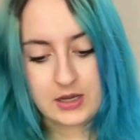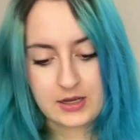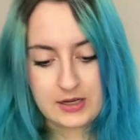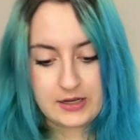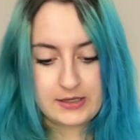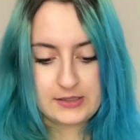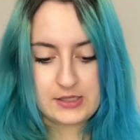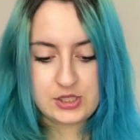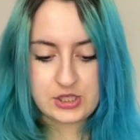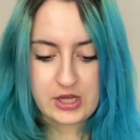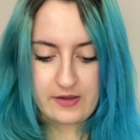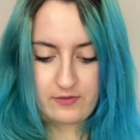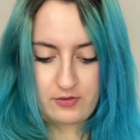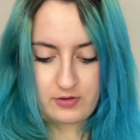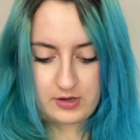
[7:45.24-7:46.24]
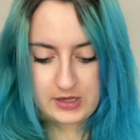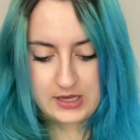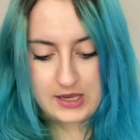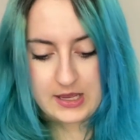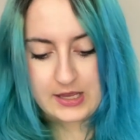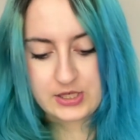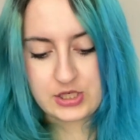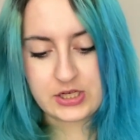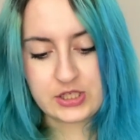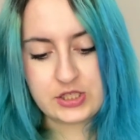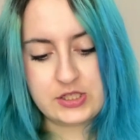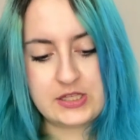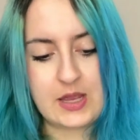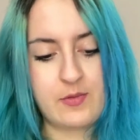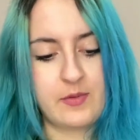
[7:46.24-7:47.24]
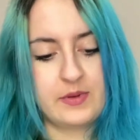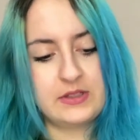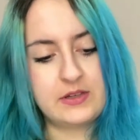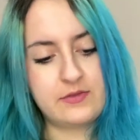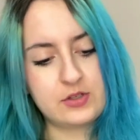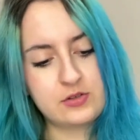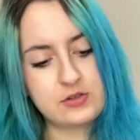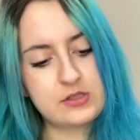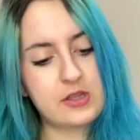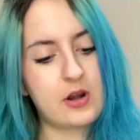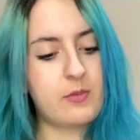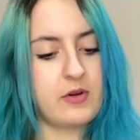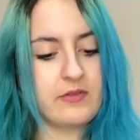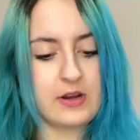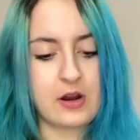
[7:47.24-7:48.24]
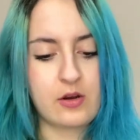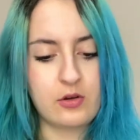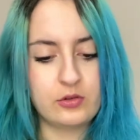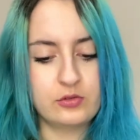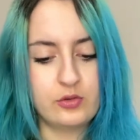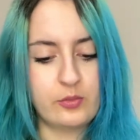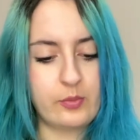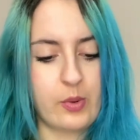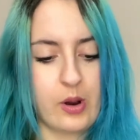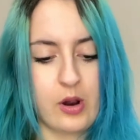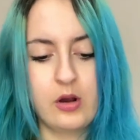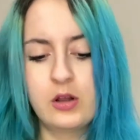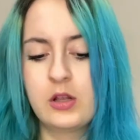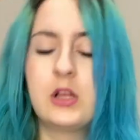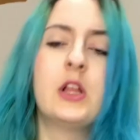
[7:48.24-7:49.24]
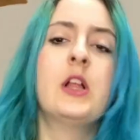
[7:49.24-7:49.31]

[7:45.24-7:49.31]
uh, dicevo che già che ci siamo mentre faccio sta roba vi racconto un po'